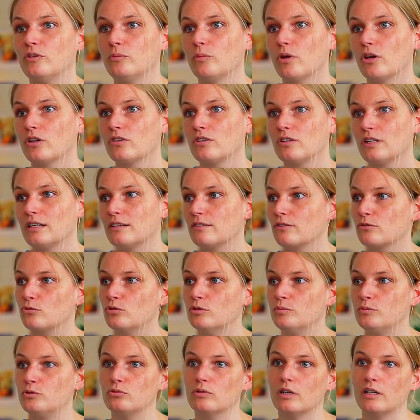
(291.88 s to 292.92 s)
möchten jetzt
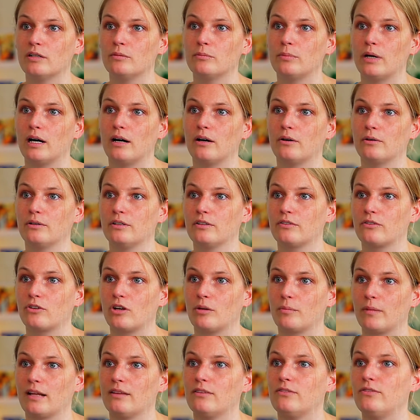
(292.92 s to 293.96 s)
Skulpturen bauen. Es
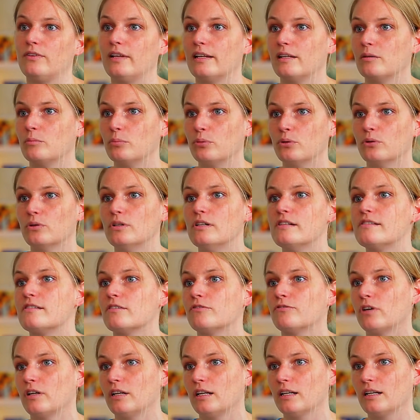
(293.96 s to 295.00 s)
kommen ganz viele Impulse
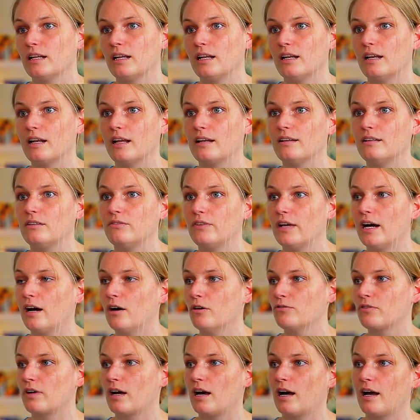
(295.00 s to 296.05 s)
von den Kindern, die wir
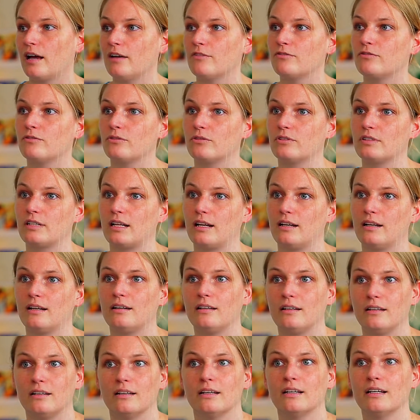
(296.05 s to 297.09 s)
aufgreifen und dann in
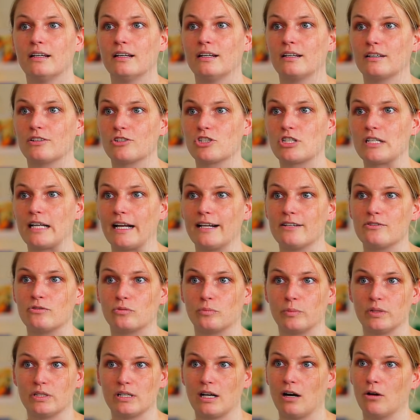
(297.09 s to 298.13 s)
die
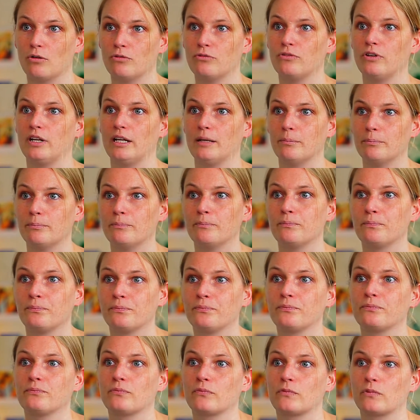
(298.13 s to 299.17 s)
Gestaltung mit aufnehmen.
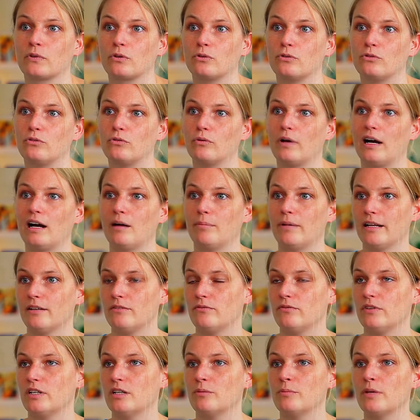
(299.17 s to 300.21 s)
Und so
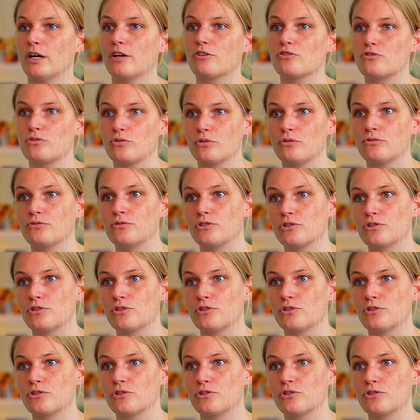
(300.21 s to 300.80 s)
arbeiten wir immer Stück für